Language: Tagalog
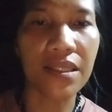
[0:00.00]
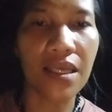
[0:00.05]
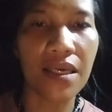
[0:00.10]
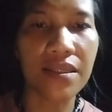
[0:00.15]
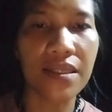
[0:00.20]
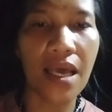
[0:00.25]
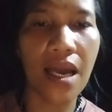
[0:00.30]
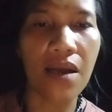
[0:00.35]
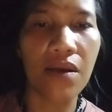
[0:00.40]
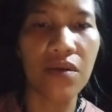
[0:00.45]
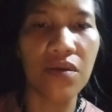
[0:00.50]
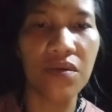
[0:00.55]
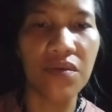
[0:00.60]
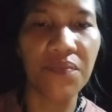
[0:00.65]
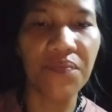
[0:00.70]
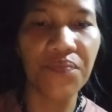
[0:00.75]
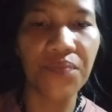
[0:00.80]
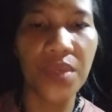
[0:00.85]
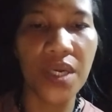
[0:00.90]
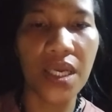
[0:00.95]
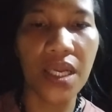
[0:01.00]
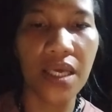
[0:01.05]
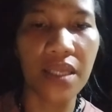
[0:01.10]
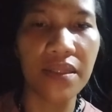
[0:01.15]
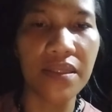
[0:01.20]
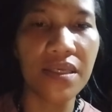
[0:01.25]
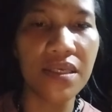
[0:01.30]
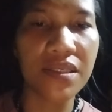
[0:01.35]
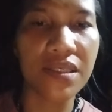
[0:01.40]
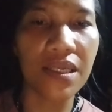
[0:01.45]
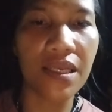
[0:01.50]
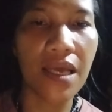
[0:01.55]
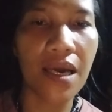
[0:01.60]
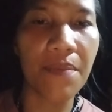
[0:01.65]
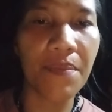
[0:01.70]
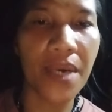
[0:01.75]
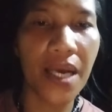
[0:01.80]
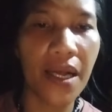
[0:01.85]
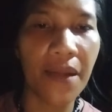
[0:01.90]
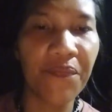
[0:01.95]
ng tao para di sila
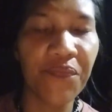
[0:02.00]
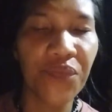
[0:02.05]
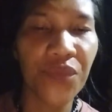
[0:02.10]
ma,